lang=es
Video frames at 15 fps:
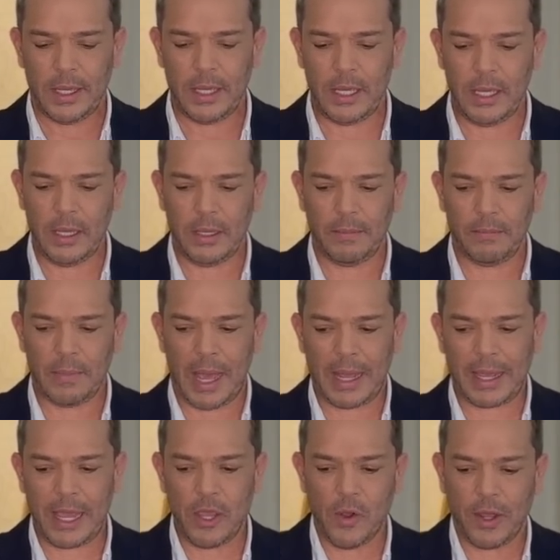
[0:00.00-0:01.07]
y
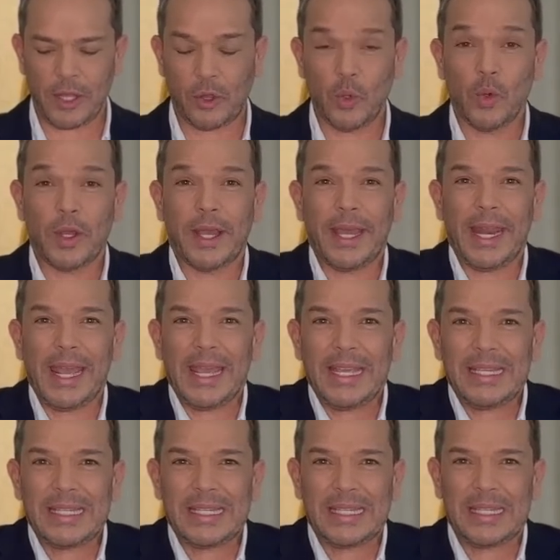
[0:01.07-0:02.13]
aquello que tú
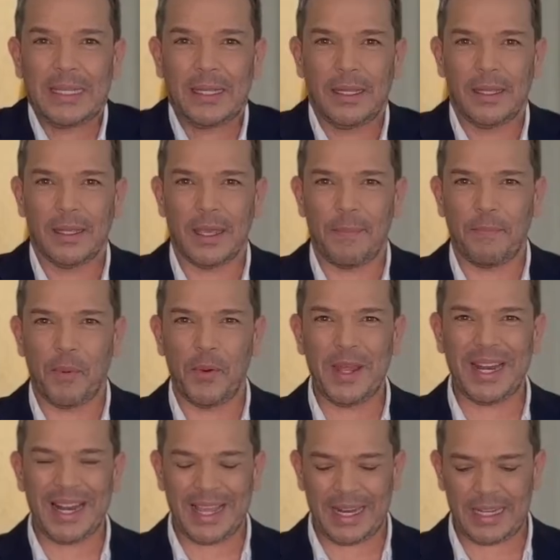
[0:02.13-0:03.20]
crees que
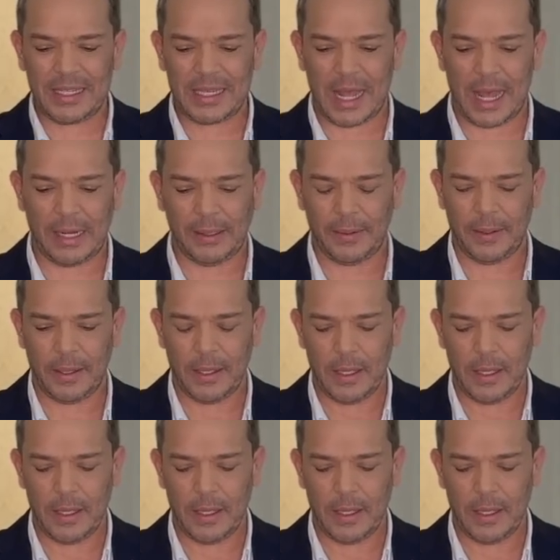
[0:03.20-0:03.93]
puede regresar,